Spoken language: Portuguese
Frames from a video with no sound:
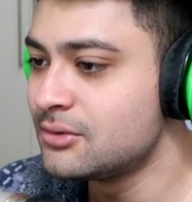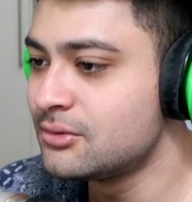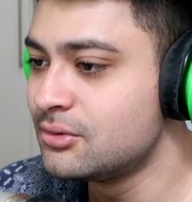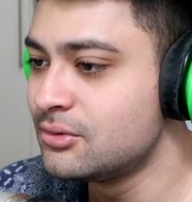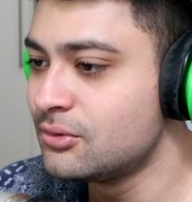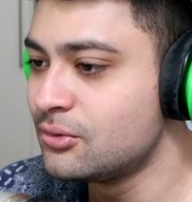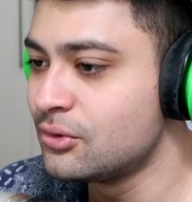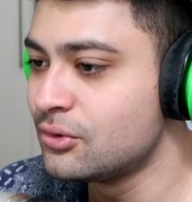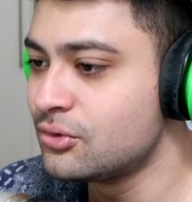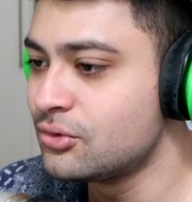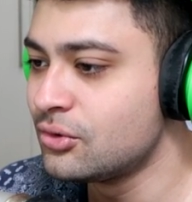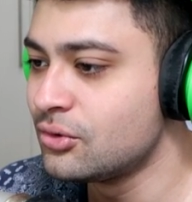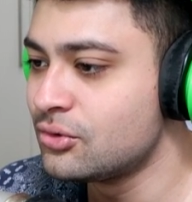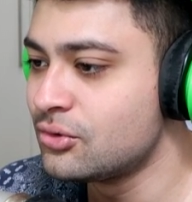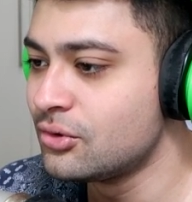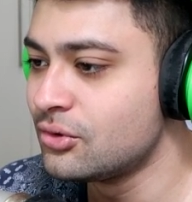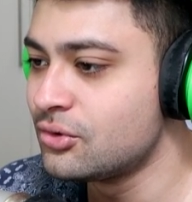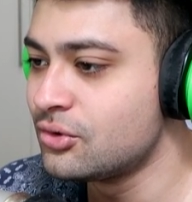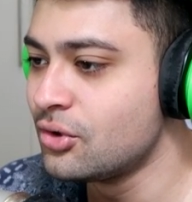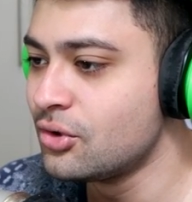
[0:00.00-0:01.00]
Tu, tu, tu,
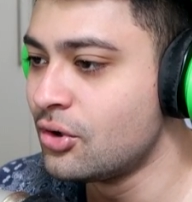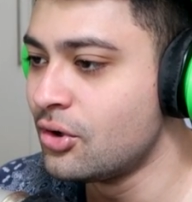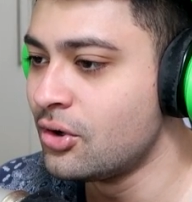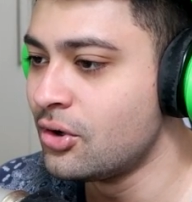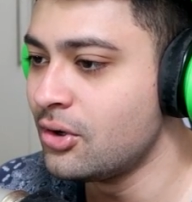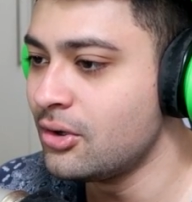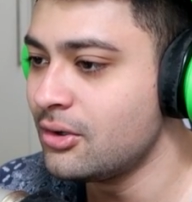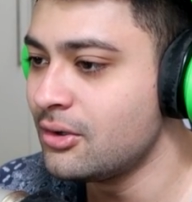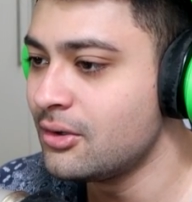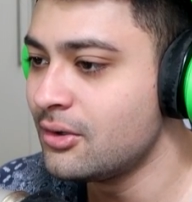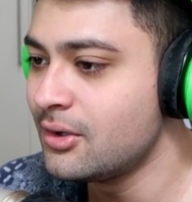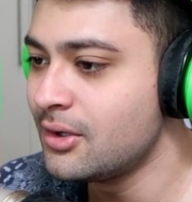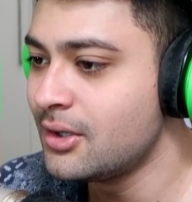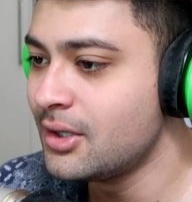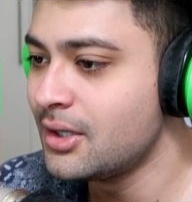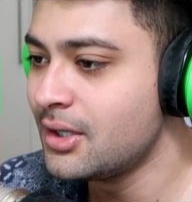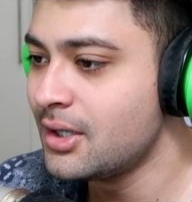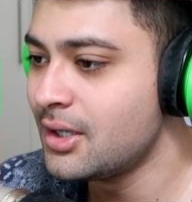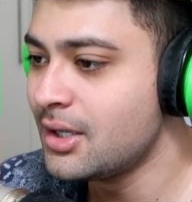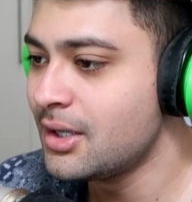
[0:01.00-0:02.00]
tu, tu.
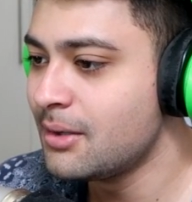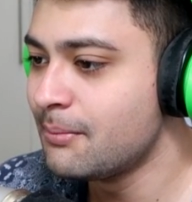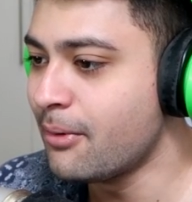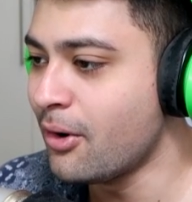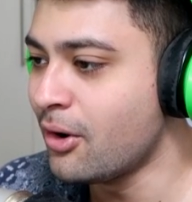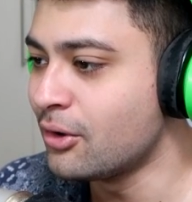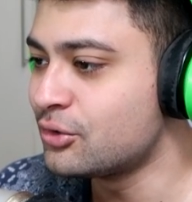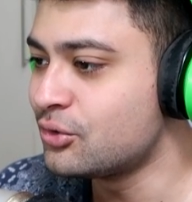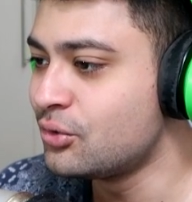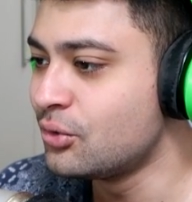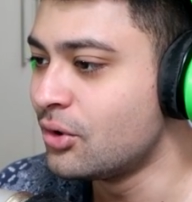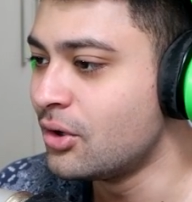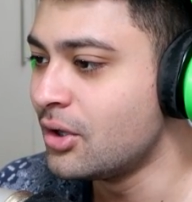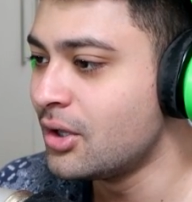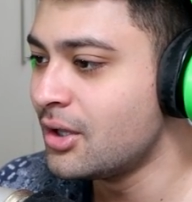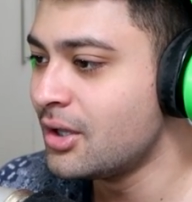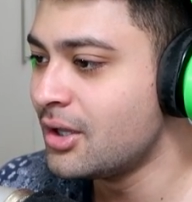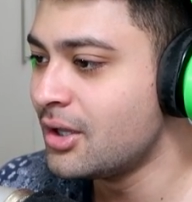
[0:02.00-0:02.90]
Pronto.